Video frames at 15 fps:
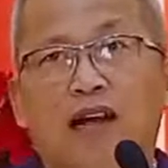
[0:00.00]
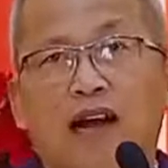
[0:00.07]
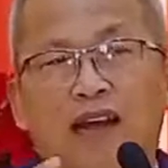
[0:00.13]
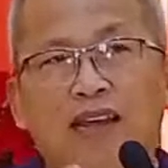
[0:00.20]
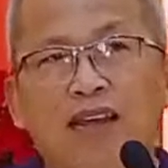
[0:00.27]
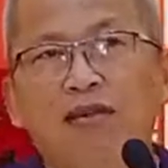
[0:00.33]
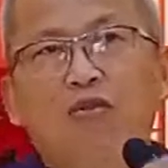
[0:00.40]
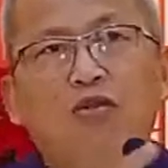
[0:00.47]

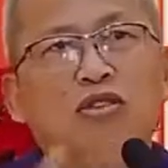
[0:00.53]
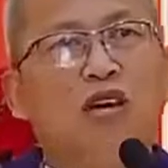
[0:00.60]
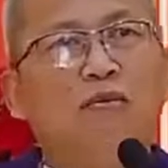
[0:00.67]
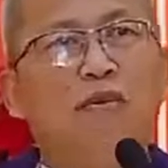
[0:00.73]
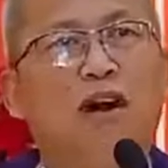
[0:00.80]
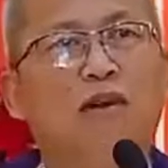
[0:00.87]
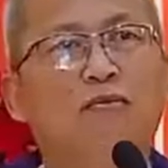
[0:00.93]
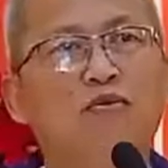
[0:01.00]
Ang imo sang
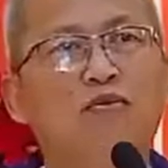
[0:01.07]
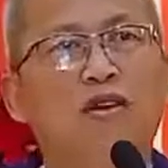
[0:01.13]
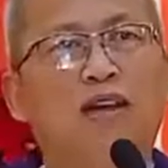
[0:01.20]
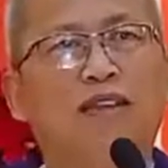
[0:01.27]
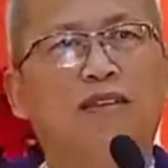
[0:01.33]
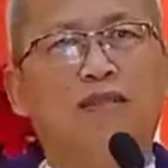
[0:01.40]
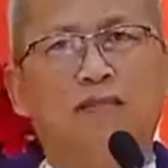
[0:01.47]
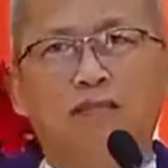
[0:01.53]
mga
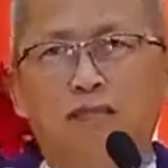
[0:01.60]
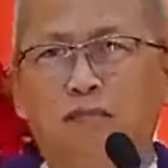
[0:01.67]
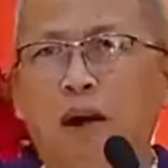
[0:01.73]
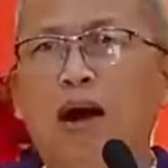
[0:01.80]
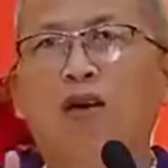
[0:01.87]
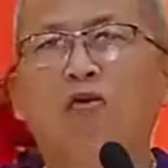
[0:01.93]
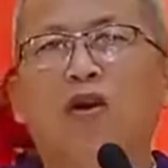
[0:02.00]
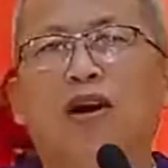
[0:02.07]
buhat,
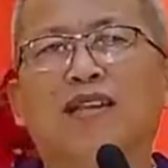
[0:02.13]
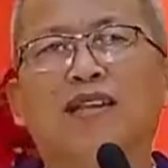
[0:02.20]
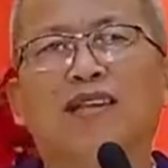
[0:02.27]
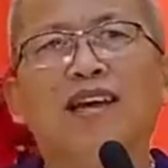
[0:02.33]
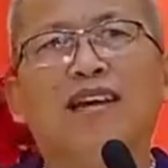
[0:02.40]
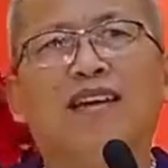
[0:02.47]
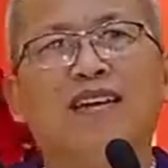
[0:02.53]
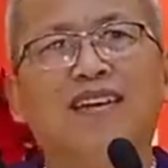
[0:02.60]

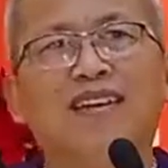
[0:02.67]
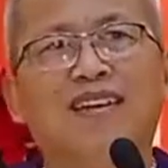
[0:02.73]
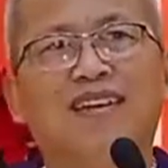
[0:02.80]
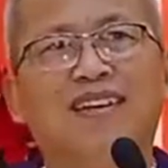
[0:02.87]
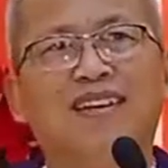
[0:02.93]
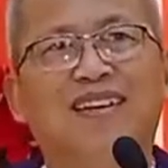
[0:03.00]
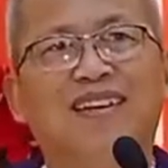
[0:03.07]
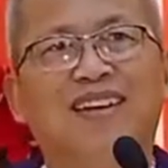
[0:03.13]
pangwarta.
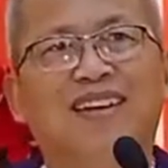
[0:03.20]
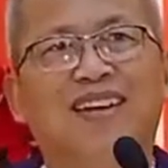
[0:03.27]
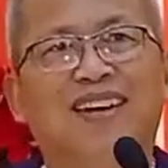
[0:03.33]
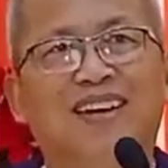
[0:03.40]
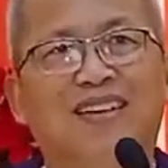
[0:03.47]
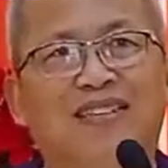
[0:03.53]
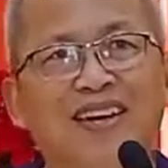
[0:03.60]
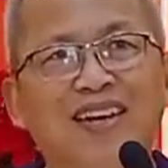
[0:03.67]

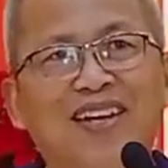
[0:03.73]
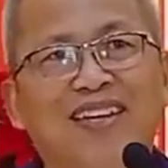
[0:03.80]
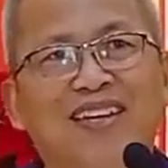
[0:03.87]
Di ba?